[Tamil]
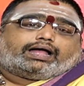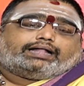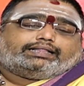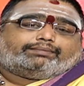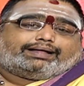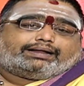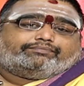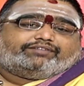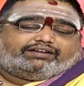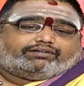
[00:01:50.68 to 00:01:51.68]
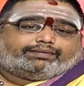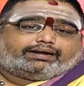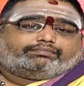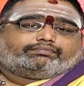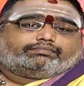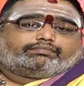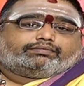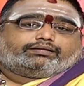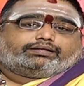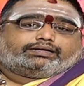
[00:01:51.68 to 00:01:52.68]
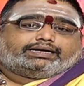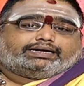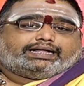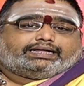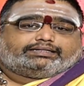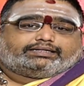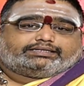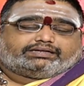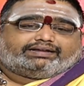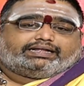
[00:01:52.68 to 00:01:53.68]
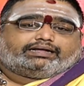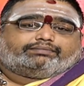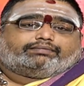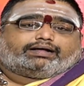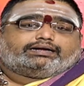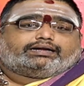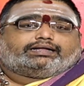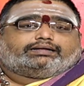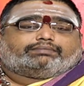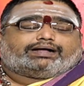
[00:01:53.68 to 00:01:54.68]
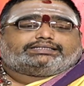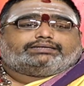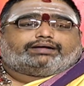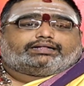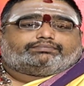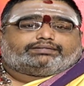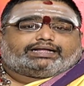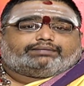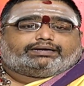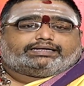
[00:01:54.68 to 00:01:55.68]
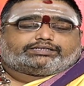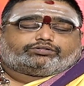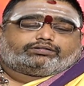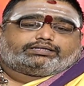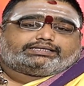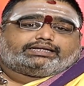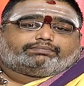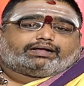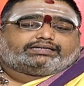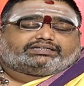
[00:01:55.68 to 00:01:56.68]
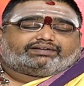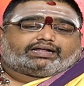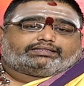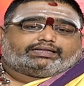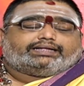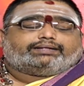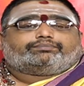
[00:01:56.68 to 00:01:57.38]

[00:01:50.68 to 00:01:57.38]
அந்த மரம் வில்வ மரம் கீழே இருந்தது சிவலிங்கம் அன்று மாசி மாதம் தேய்பிரே சதுர்த்தசி மகாசிவராத்திரி